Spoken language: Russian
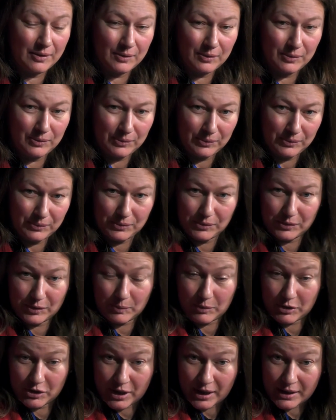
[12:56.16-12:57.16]
ну,
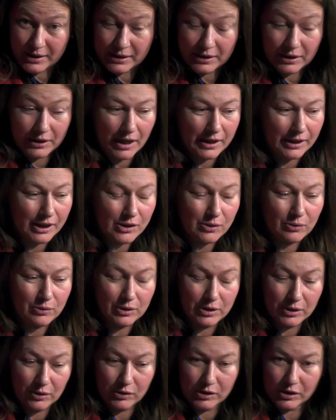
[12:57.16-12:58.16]
замечательно. Как раз
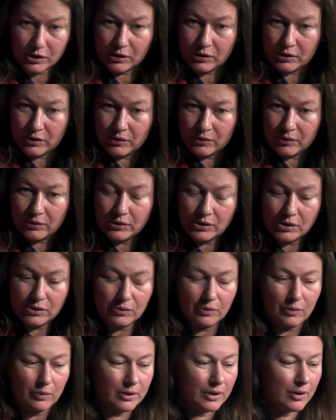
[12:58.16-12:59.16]
он... Почему? Он,
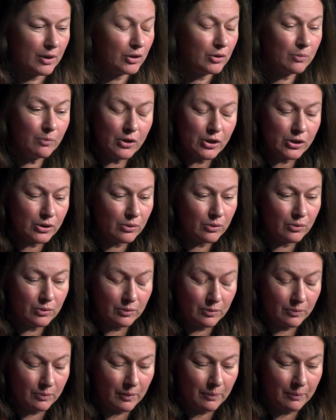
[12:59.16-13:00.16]
я думаю, что
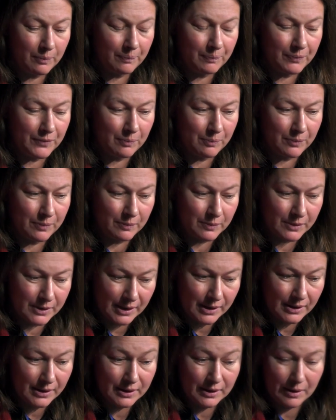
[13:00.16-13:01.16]
он
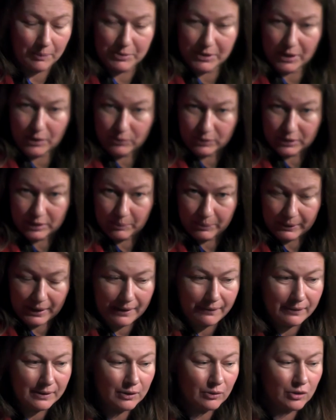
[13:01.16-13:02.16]
делает абсолютно
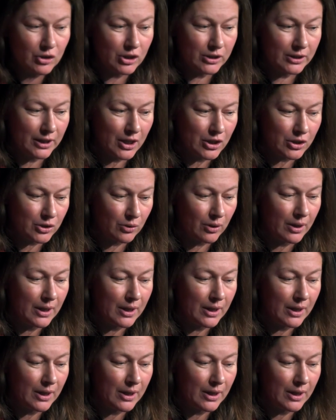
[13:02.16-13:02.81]
правильно. Он считает, что